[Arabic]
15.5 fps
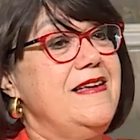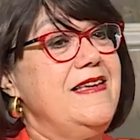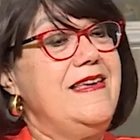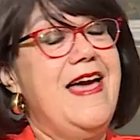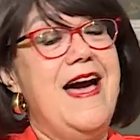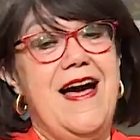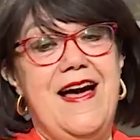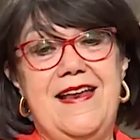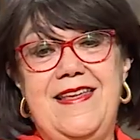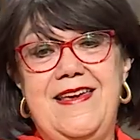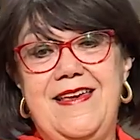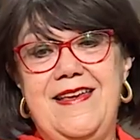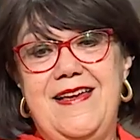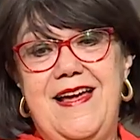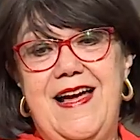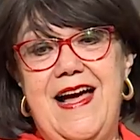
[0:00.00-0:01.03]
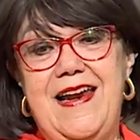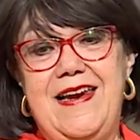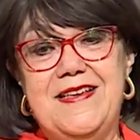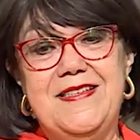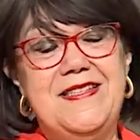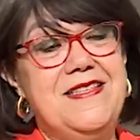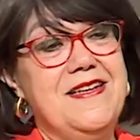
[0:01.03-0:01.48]
يعني
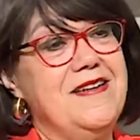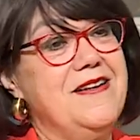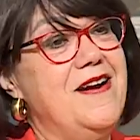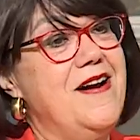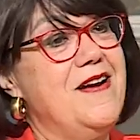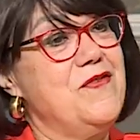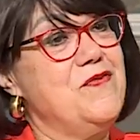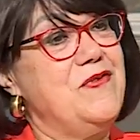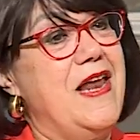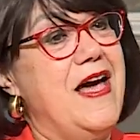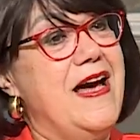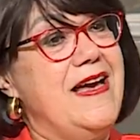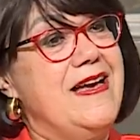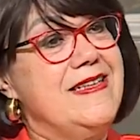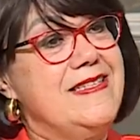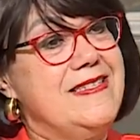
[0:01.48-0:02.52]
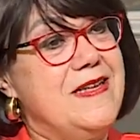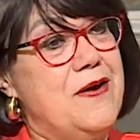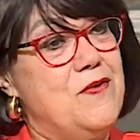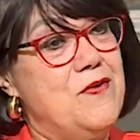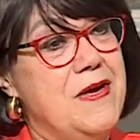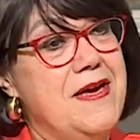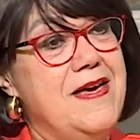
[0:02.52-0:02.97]
الاستقرار في الحياة
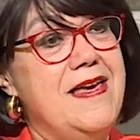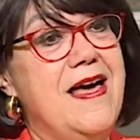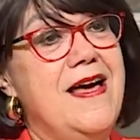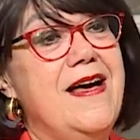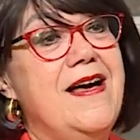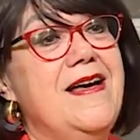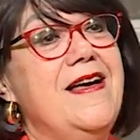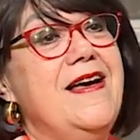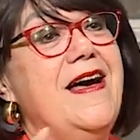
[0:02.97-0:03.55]
الزوجية